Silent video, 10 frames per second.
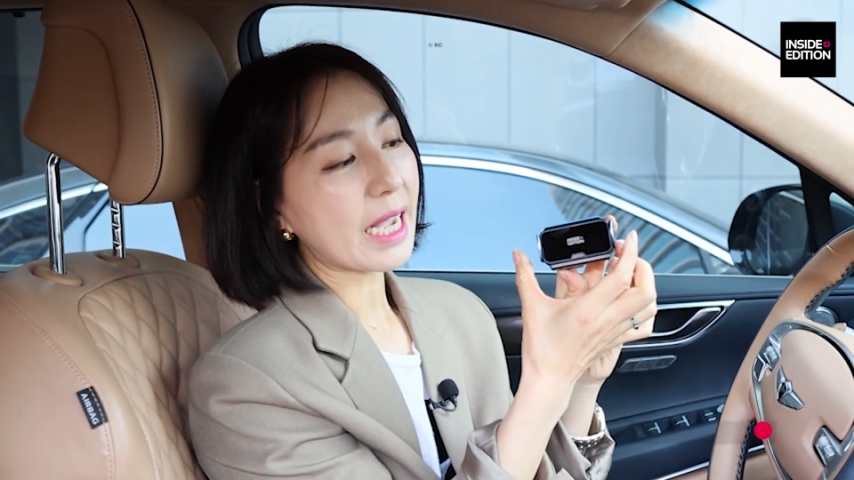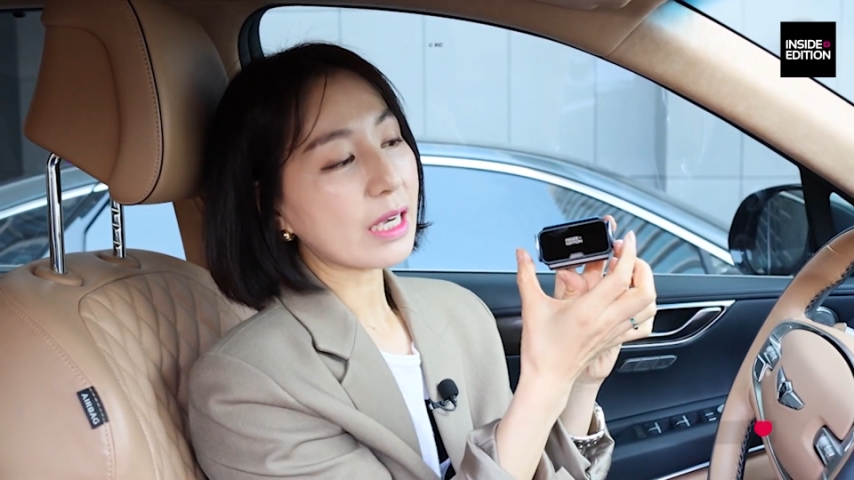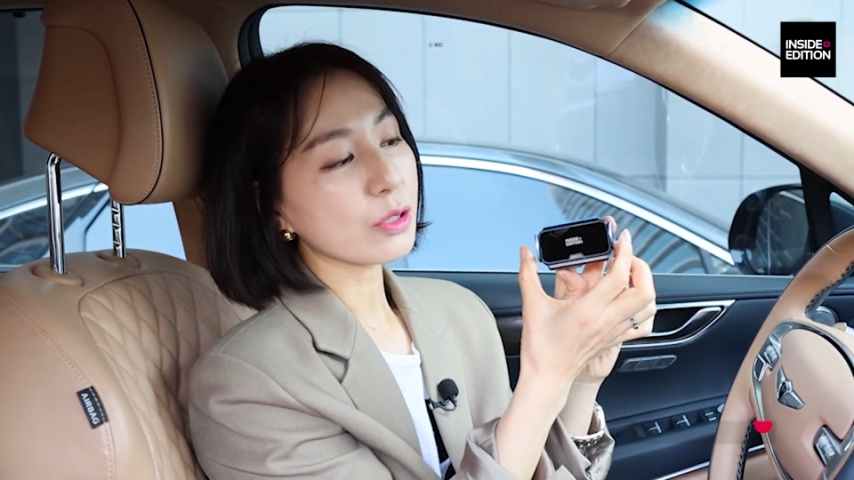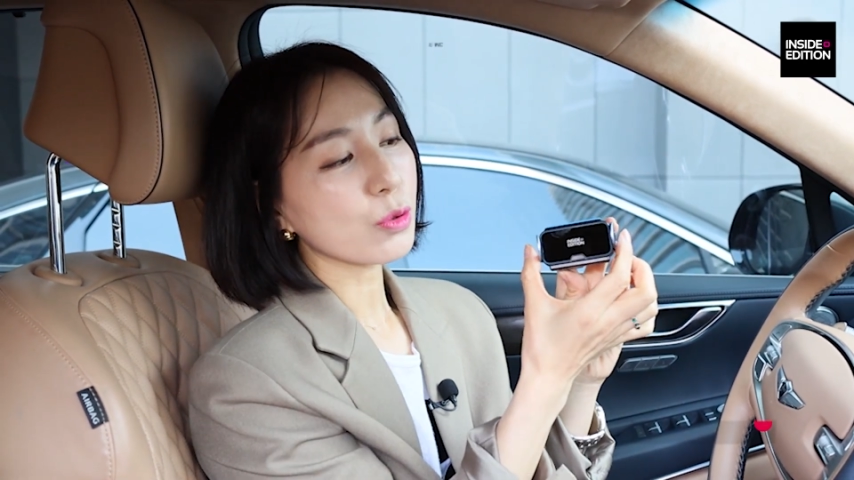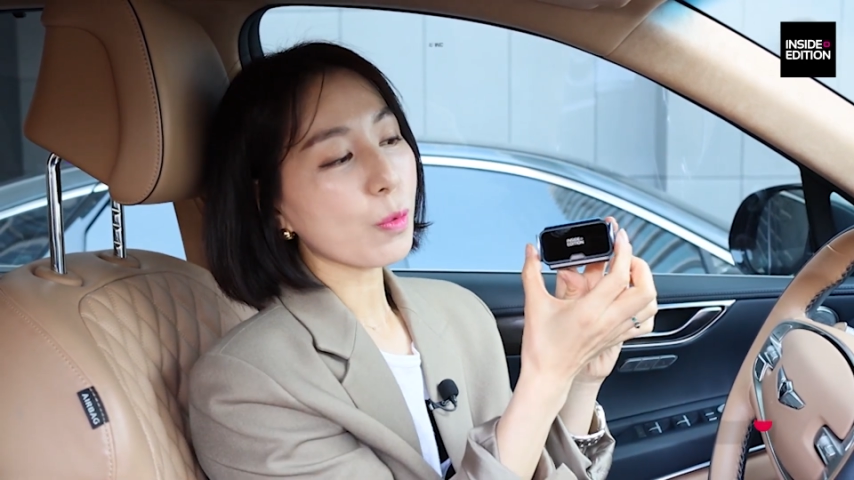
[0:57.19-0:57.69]

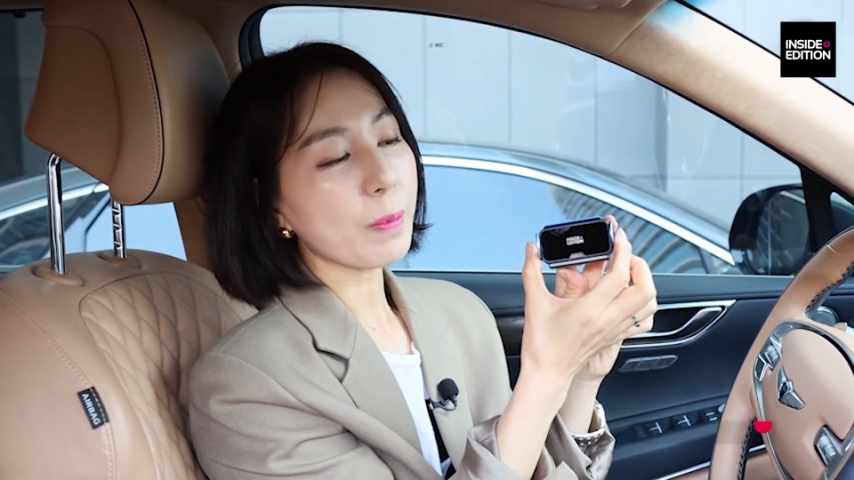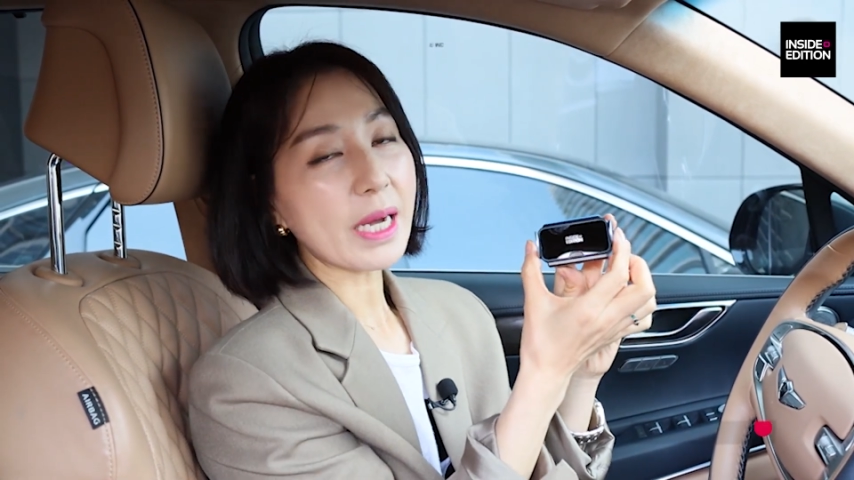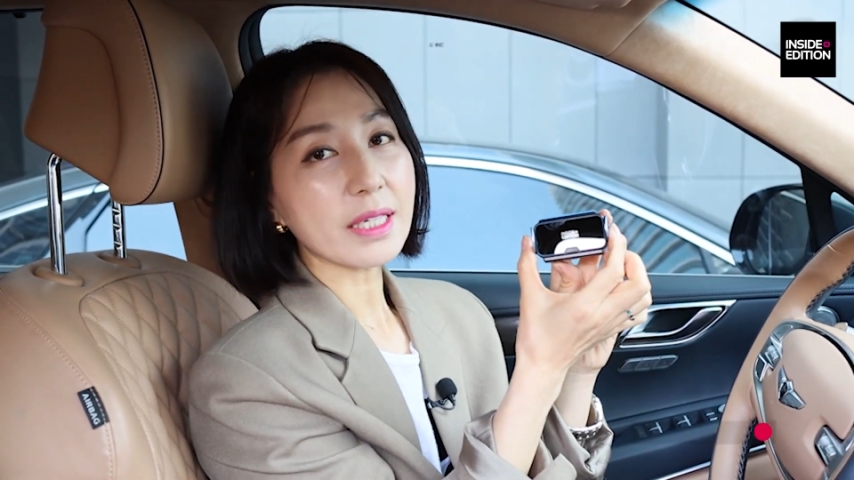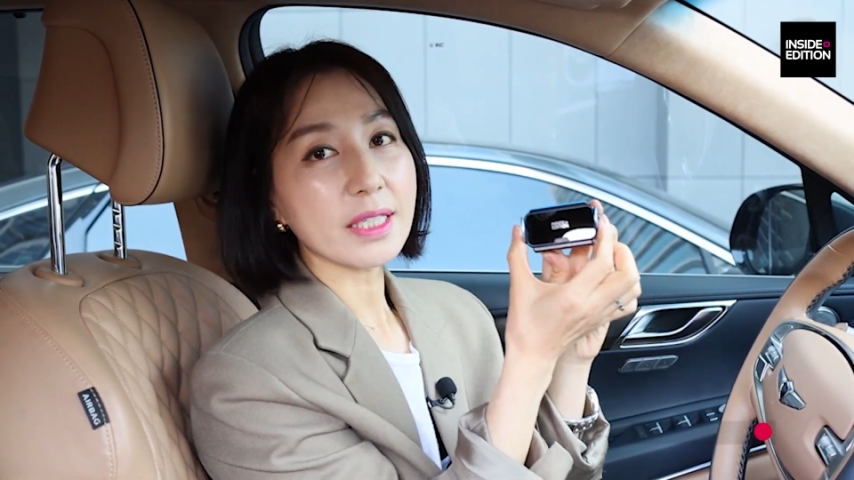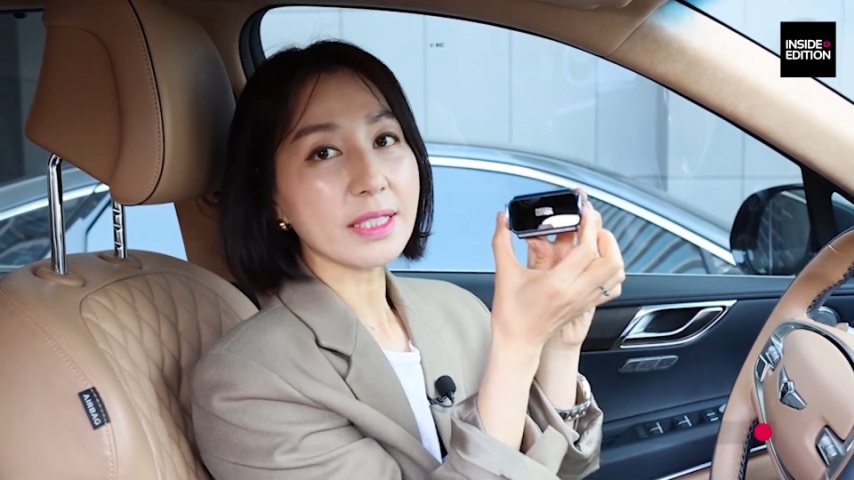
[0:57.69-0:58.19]
양쪽
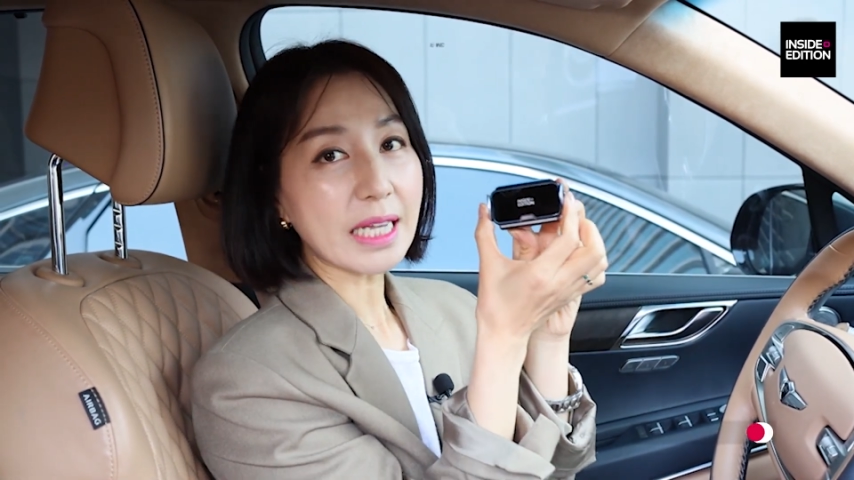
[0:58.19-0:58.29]
팔에